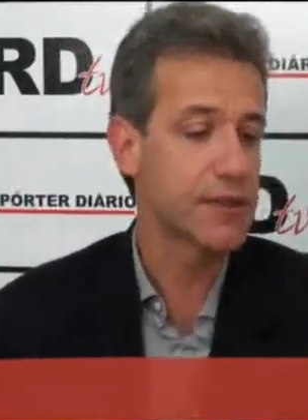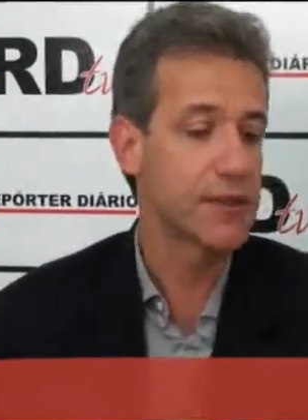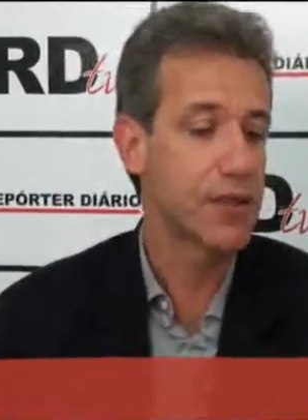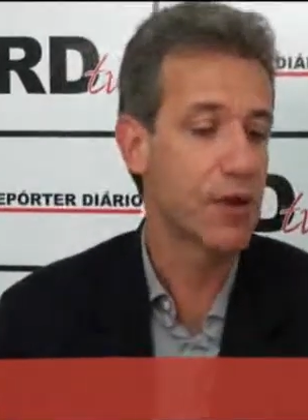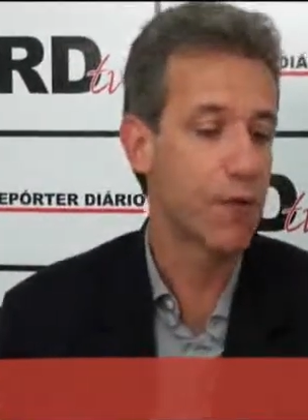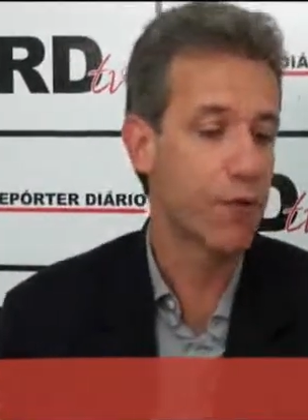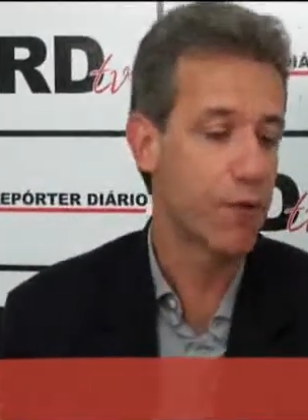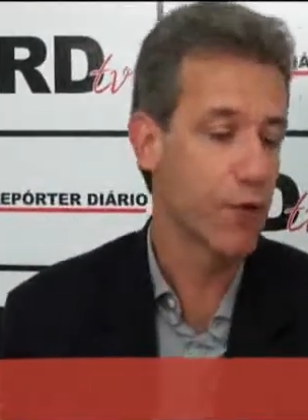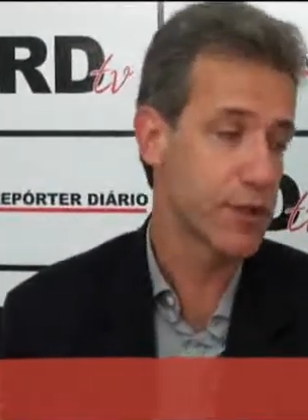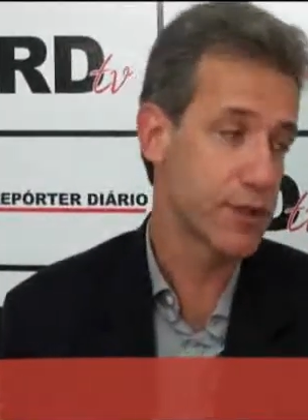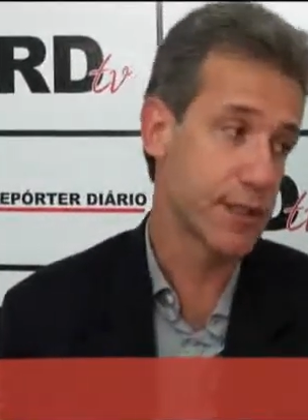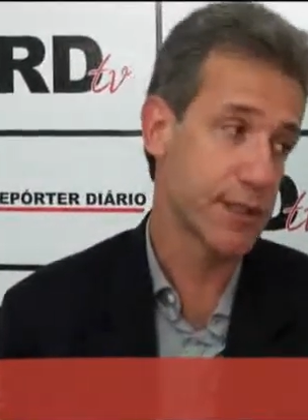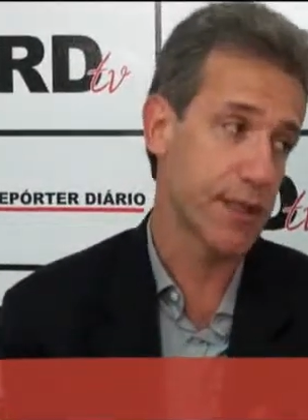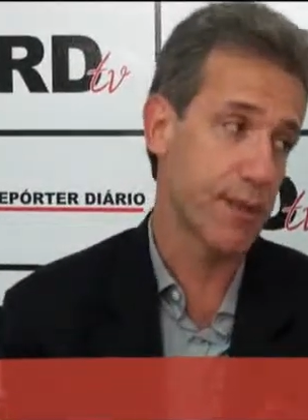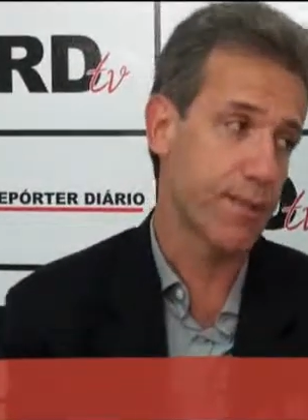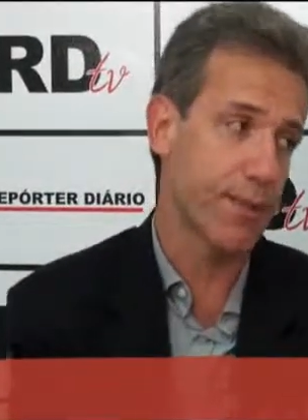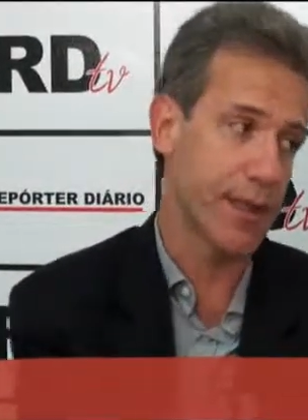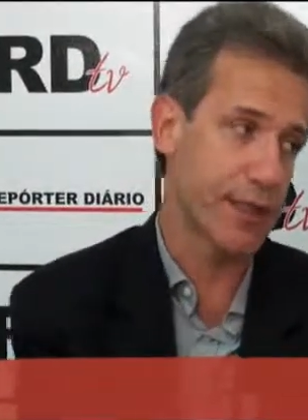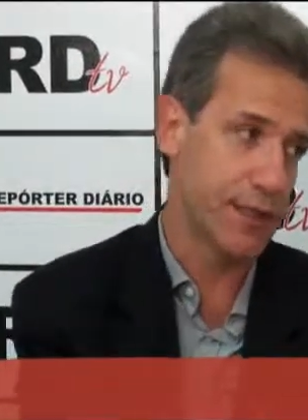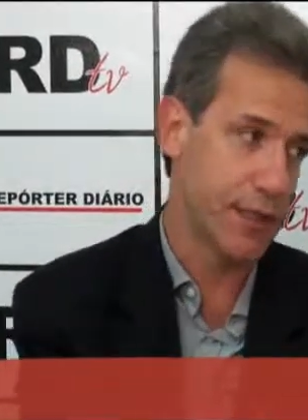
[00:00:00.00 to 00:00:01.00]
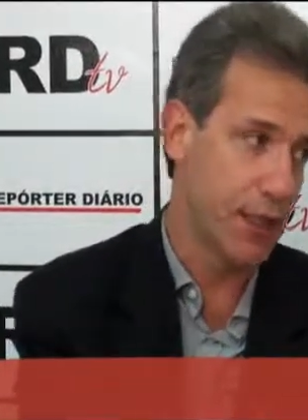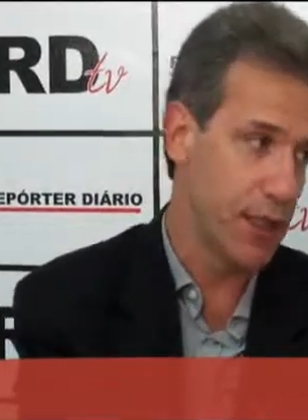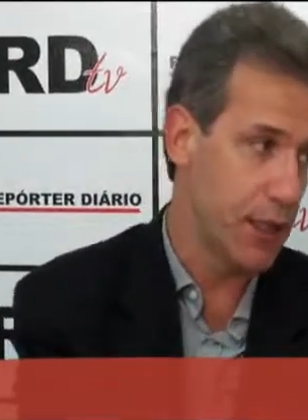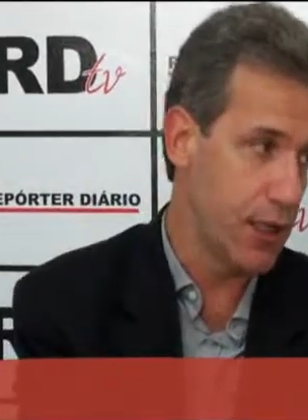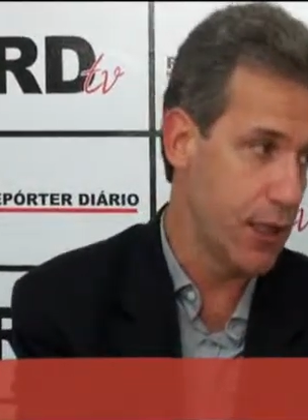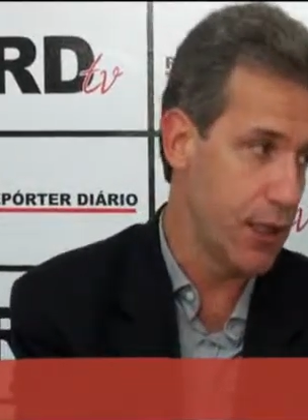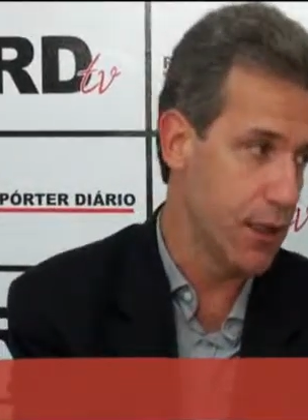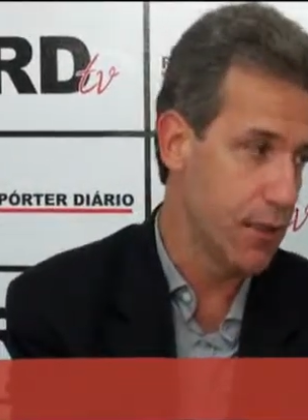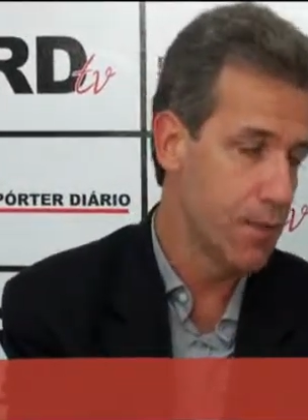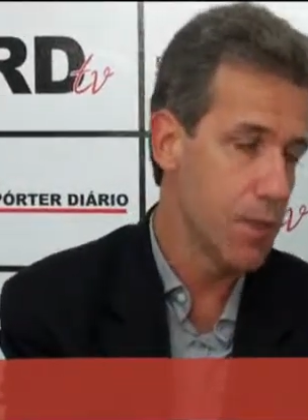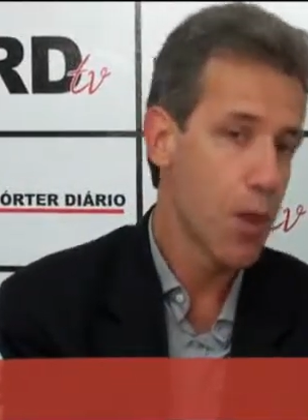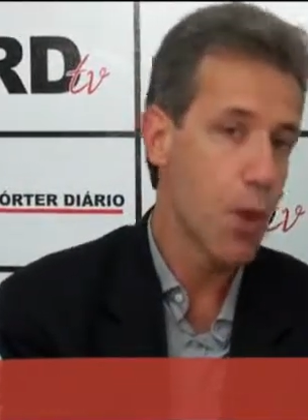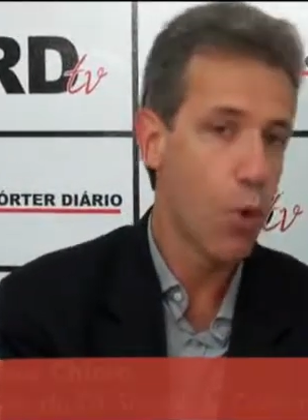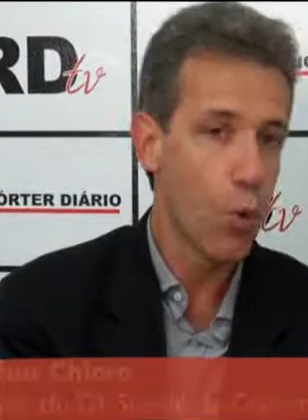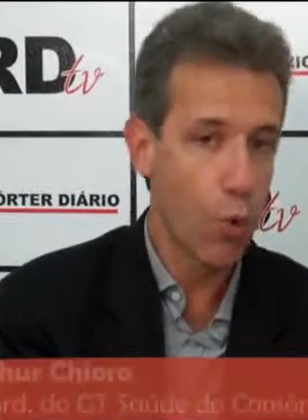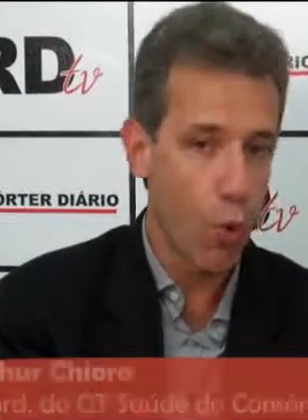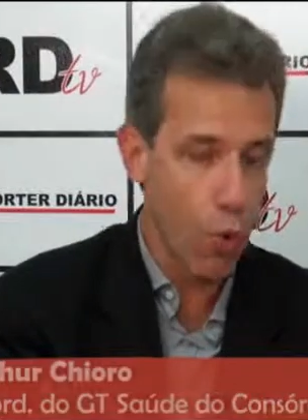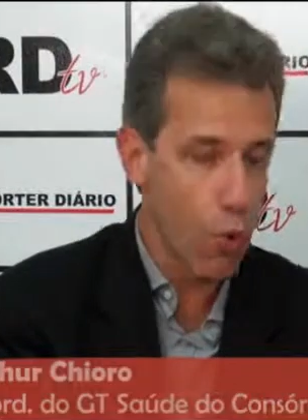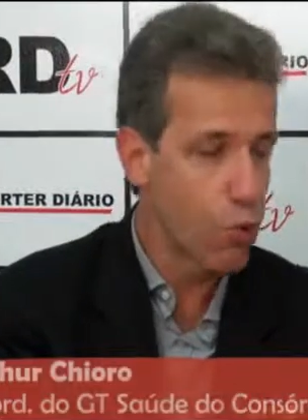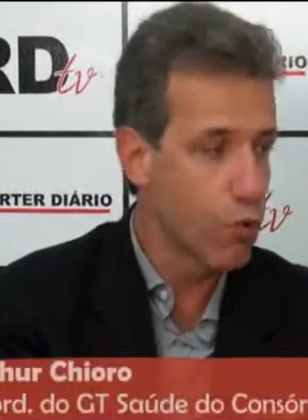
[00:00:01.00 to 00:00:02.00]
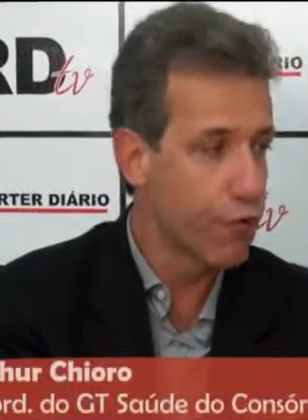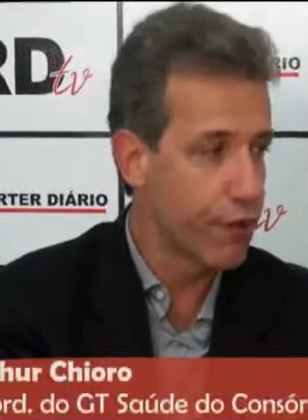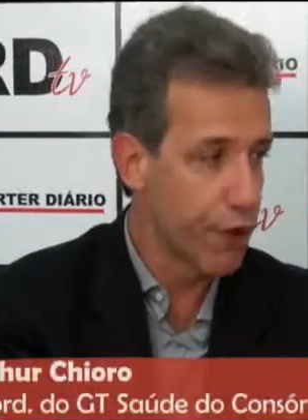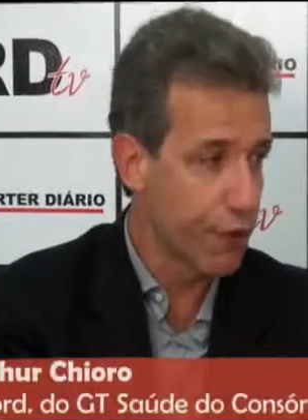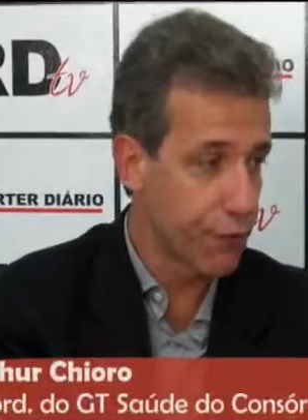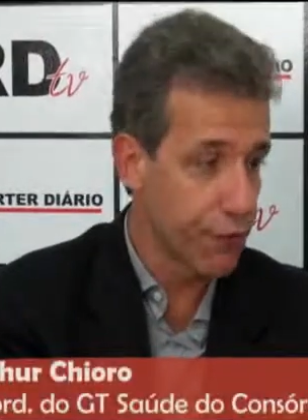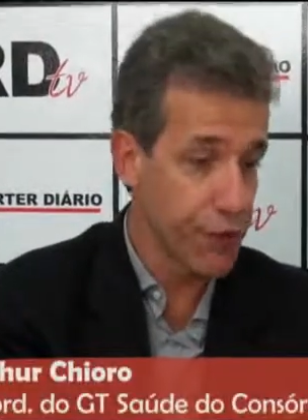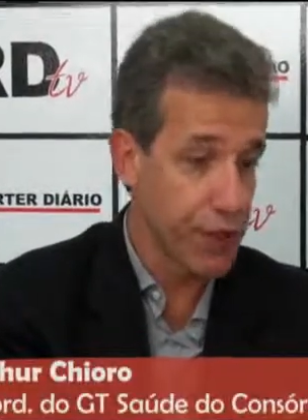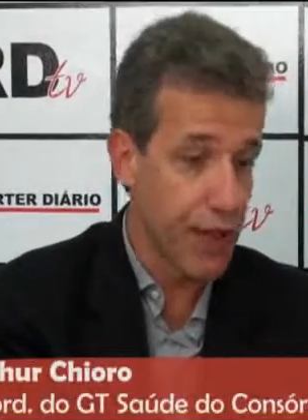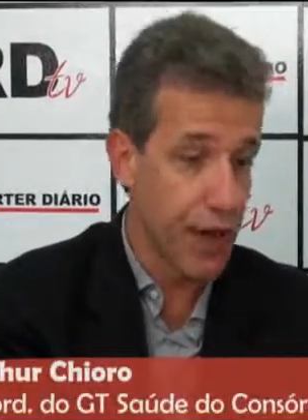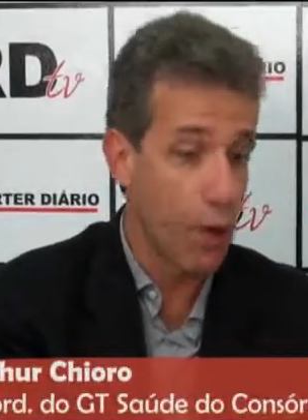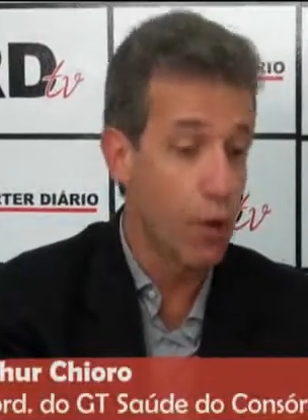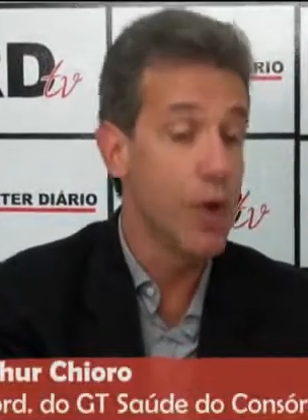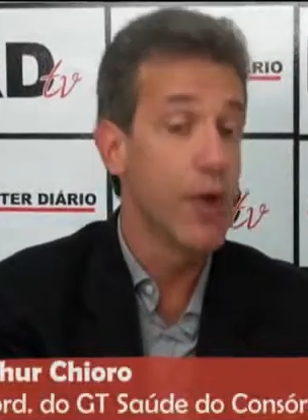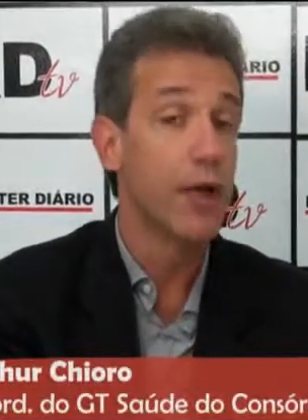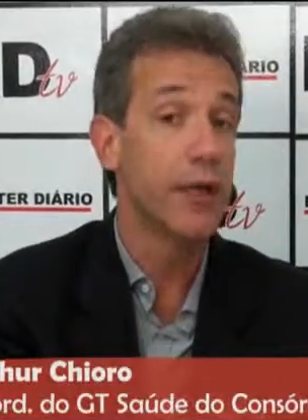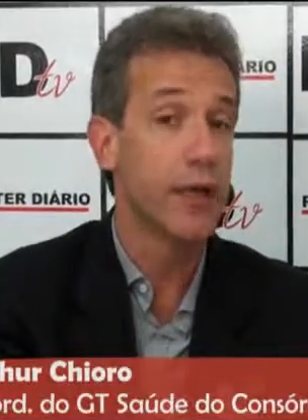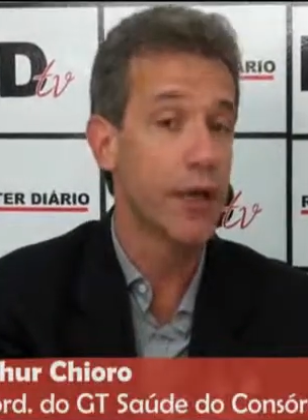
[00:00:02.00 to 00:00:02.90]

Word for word: se não fosse essa parceria com o governo federal,